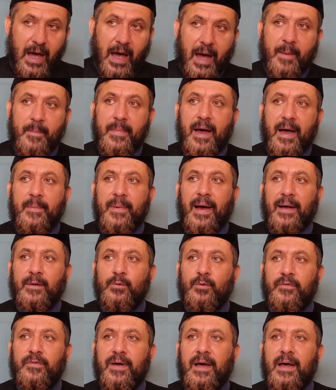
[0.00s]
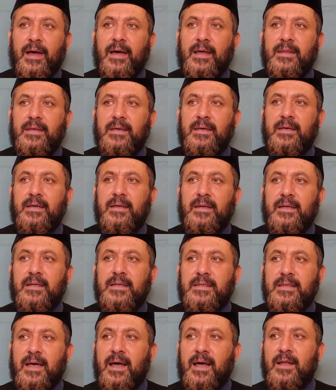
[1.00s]
أما بعد فهذه
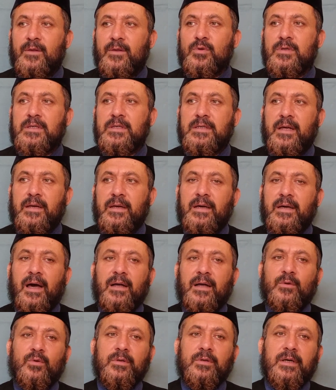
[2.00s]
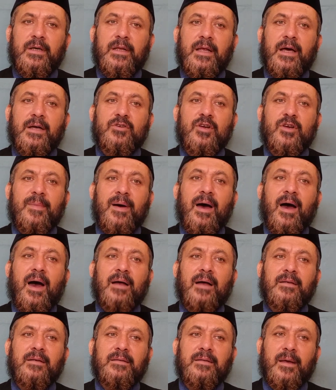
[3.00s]
رسالة سريعة إلى
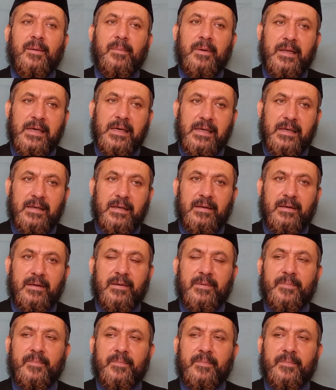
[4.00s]
جماعة التبليغ